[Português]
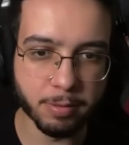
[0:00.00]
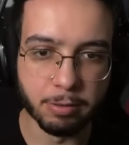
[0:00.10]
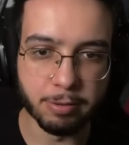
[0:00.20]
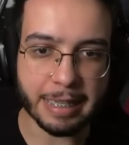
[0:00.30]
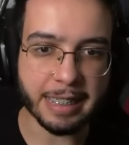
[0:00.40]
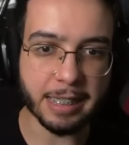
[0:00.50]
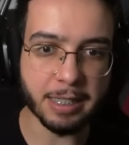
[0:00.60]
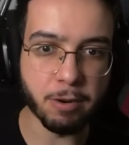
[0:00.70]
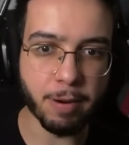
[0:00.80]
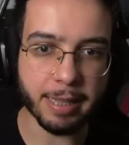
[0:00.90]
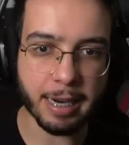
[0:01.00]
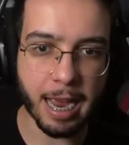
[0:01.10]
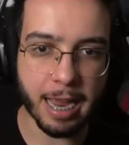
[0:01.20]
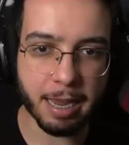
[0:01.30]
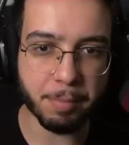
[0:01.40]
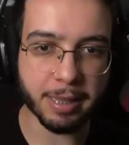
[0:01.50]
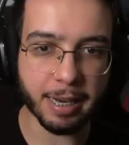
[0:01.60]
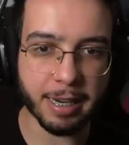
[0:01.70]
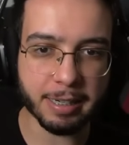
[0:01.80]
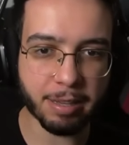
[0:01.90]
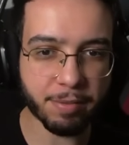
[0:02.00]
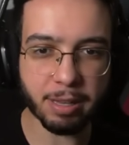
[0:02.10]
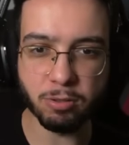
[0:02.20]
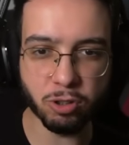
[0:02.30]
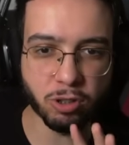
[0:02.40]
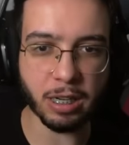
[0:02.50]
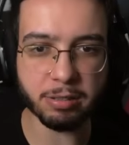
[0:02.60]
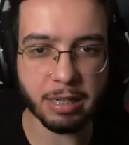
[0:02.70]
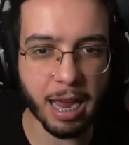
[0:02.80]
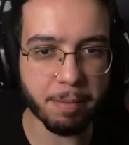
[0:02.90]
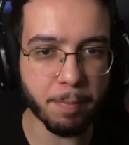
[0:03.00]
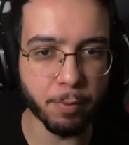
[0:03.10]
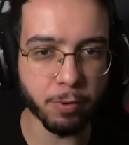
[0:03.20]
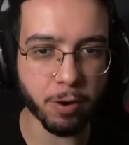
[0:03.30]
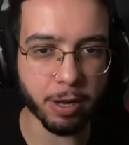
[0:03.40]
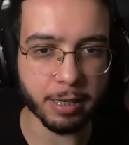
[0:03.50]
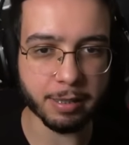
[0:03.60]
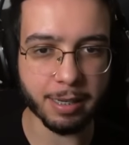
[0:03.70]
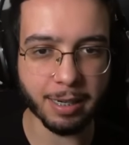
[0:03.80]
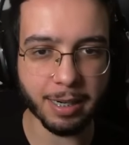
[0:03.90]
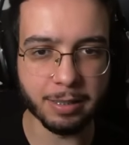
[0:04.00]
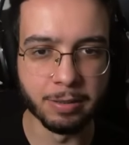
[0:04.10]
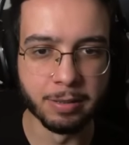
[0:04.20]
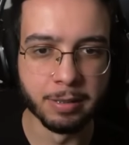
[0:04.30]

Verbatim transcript: Não tá 150 km, tá ligado? Deve estar tá uns 200 km por hora, tá ligado?